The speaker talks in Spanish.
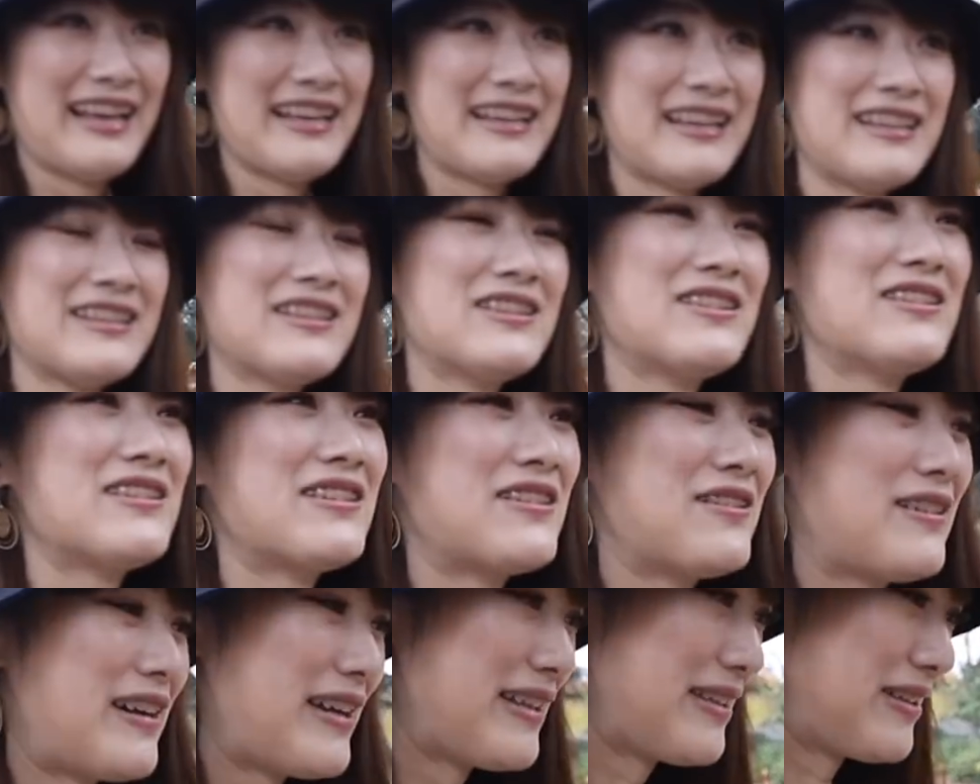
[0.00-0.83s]
es que yo
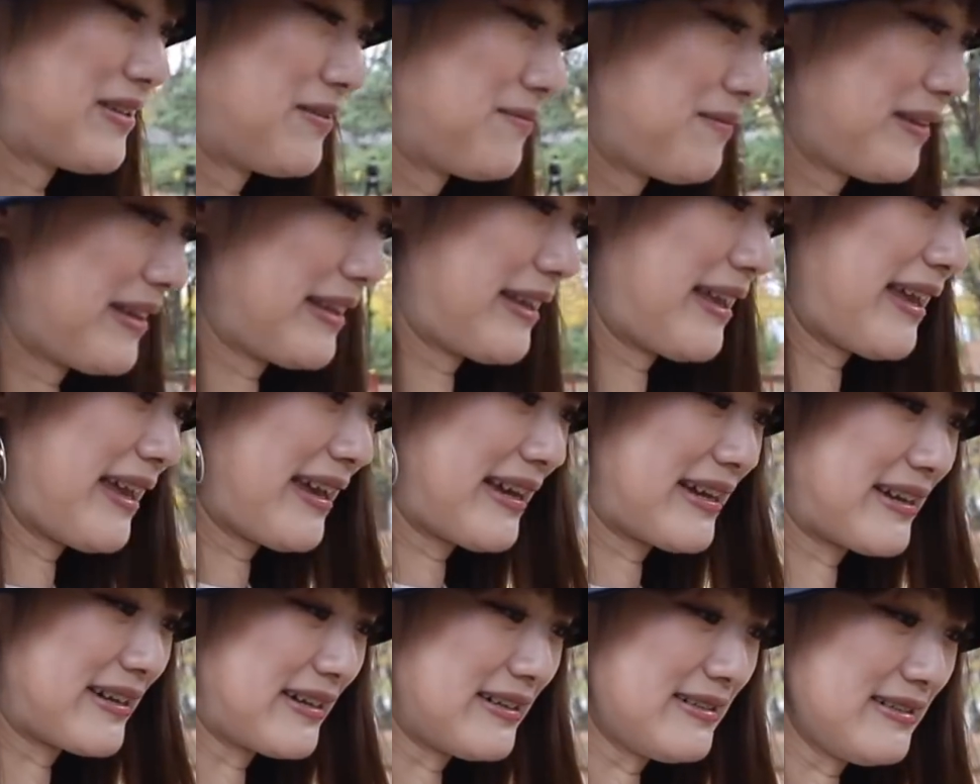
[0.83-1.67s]
cuando me
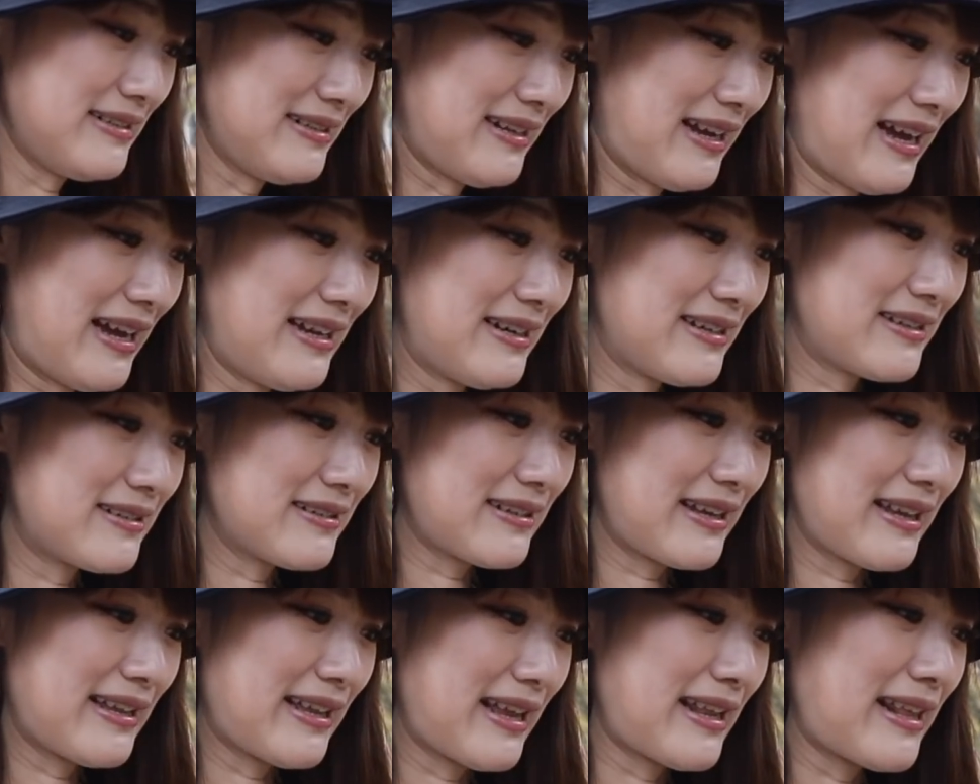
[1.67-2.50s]
quejo, algo
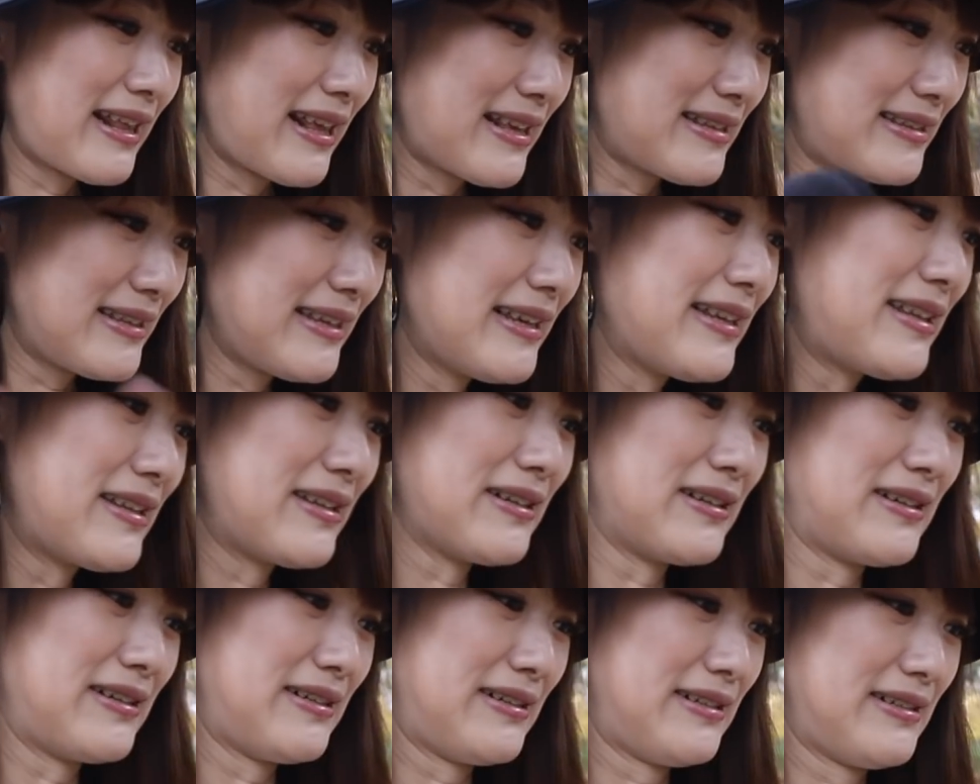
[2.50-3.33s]
que
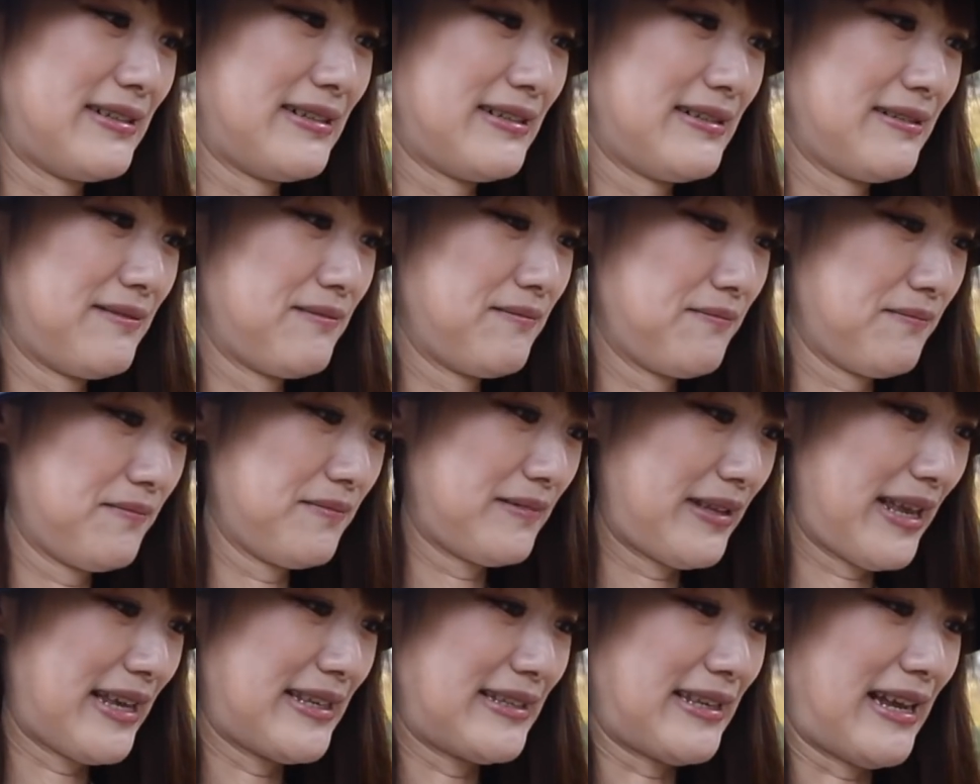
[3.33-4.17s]
necesito
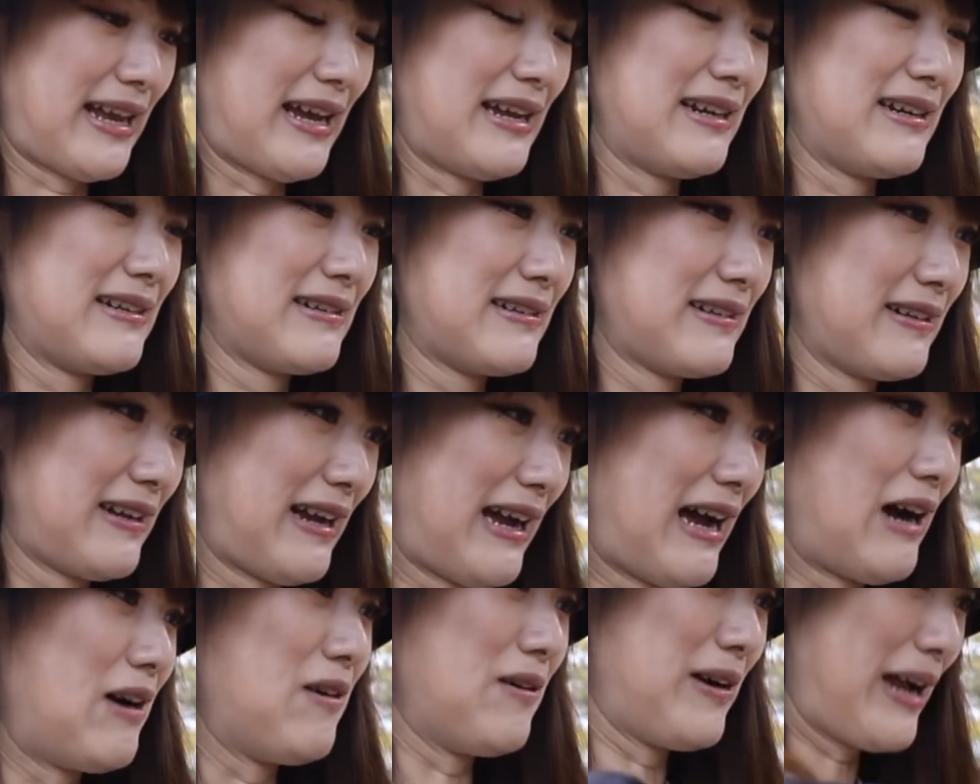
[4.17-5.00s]

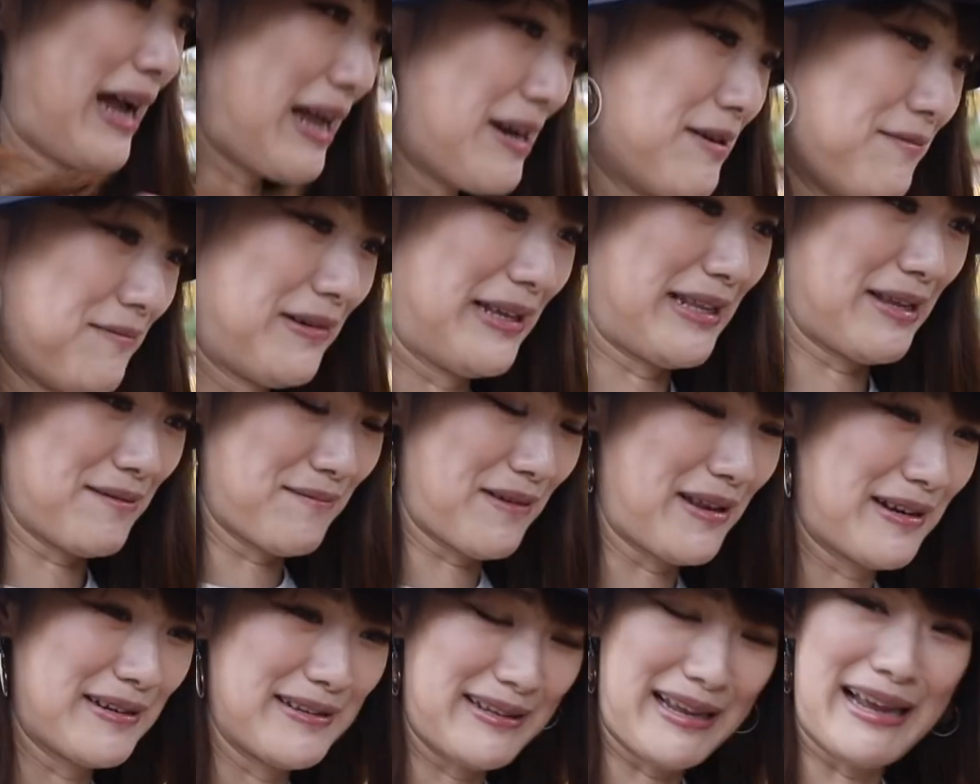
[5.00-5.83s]
desahogarme de
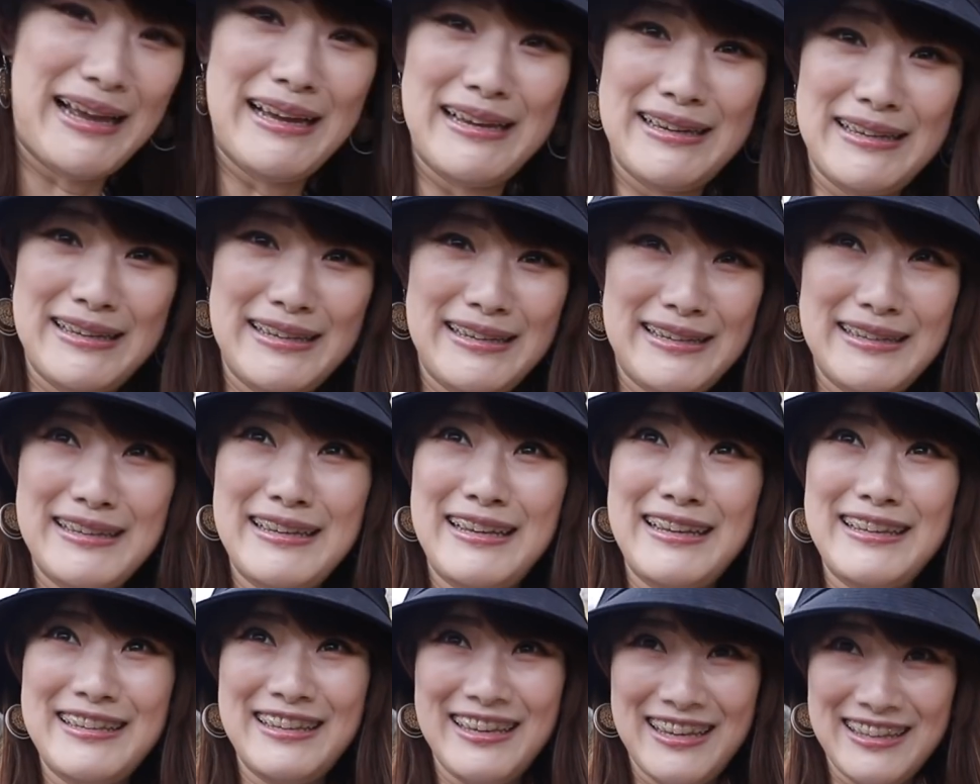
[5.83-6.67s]
verdad.
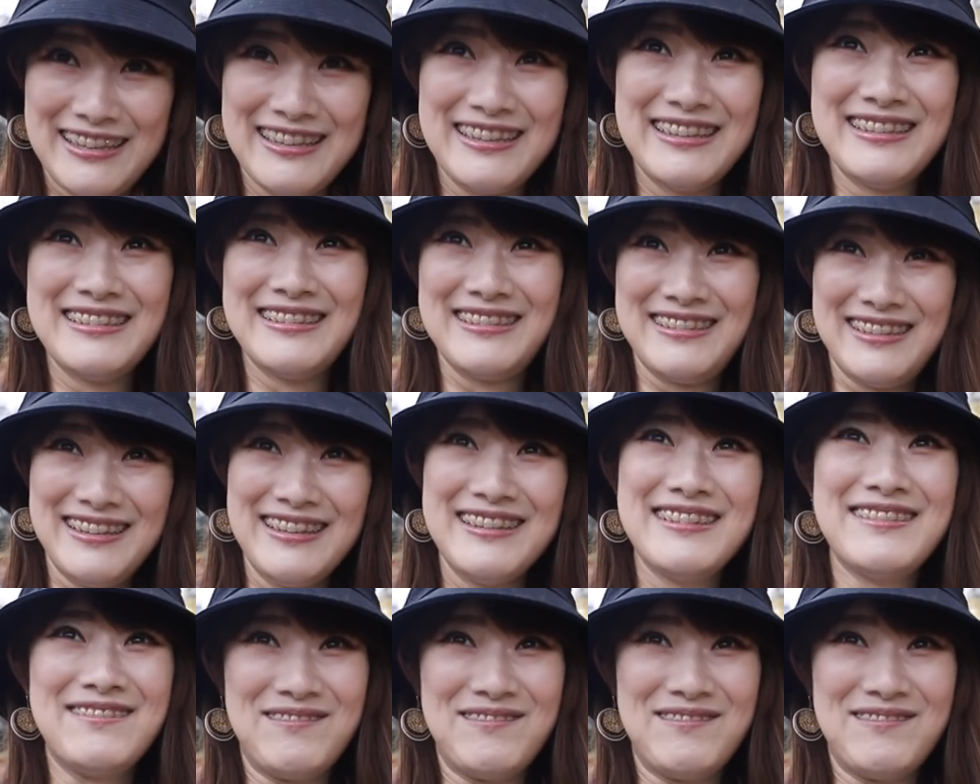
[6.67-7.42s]
¿Entiendes? Sí.